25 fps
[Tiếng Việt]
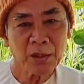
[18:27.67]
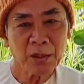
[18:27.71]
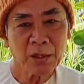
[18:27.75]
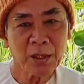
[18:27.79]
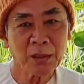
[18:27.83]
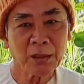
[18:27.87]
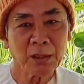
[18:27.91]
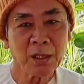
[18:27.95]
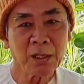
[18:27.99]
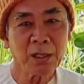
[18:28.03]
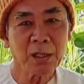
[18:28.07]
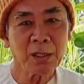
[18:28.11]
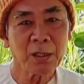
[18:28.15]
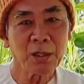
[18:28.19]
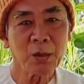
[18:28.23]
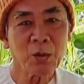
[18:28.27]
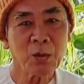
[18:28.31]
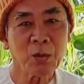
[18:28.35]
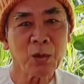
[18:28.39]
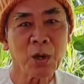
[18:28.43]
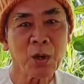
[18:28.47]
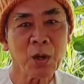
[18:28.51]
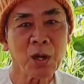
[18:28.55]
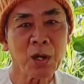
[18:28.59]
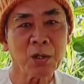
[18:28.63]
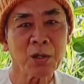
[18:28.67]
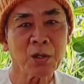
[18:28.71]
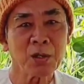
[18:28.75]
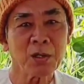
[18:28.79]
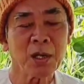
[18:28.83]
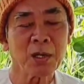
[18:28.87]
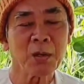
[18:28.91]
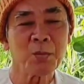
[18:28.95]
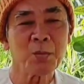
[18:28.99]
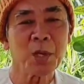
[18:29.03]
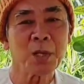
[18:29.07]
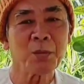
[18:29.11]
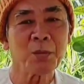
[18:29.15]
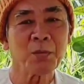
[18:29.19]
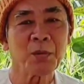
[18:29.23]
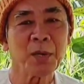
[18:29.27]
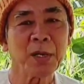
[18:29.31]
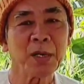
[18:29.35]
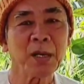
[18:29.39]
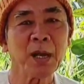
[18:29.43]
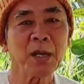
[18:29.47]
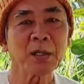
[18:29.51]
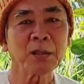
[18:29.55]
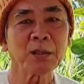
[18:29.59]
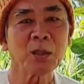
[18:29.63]
cho nên từ cái chỗ đó cho nên mình
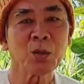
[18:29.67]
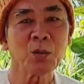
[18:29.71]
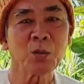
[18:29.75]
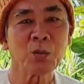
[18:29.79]
phải ráng